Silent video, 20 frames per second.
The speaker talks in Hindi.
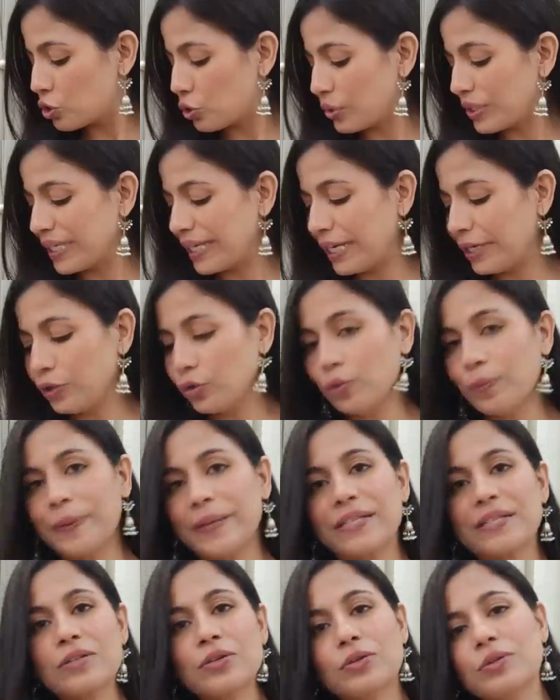सो so, ये टू
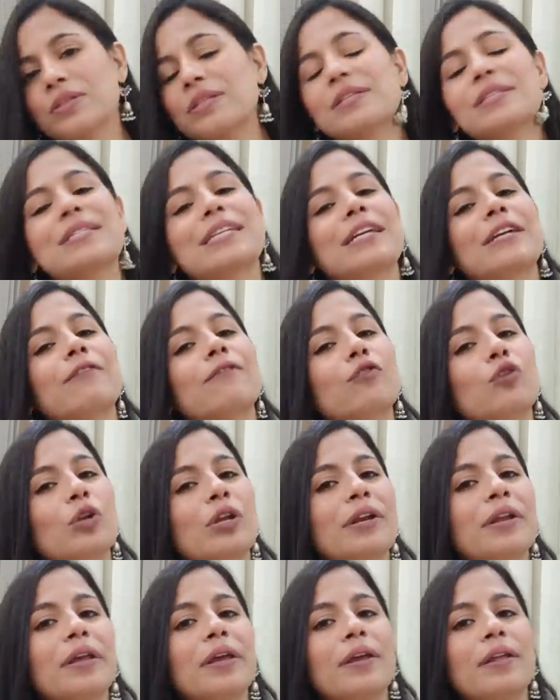पीस कुर्ता सेट
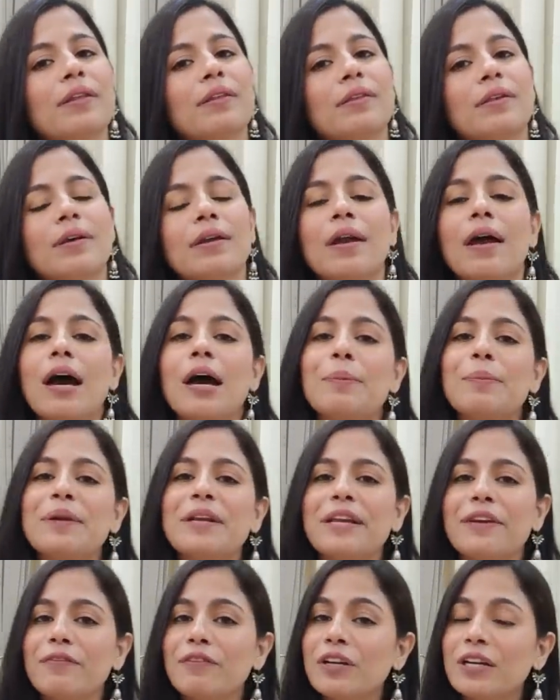वुलन के अंदर आप
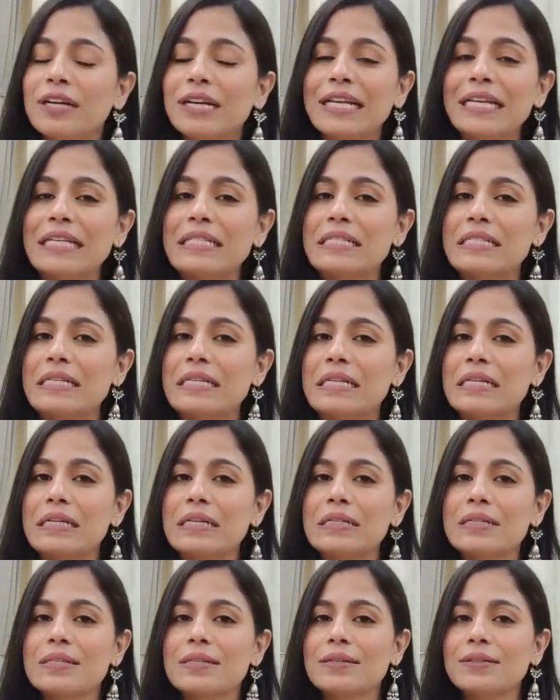डेफिनेटली कंसीडर
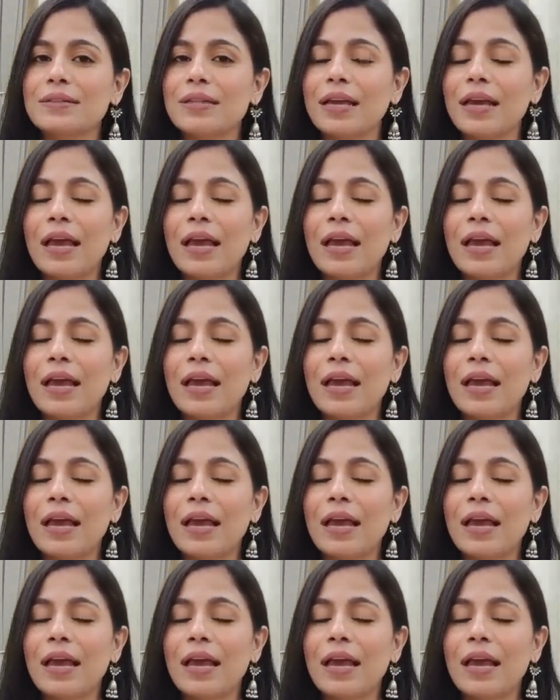कर सकते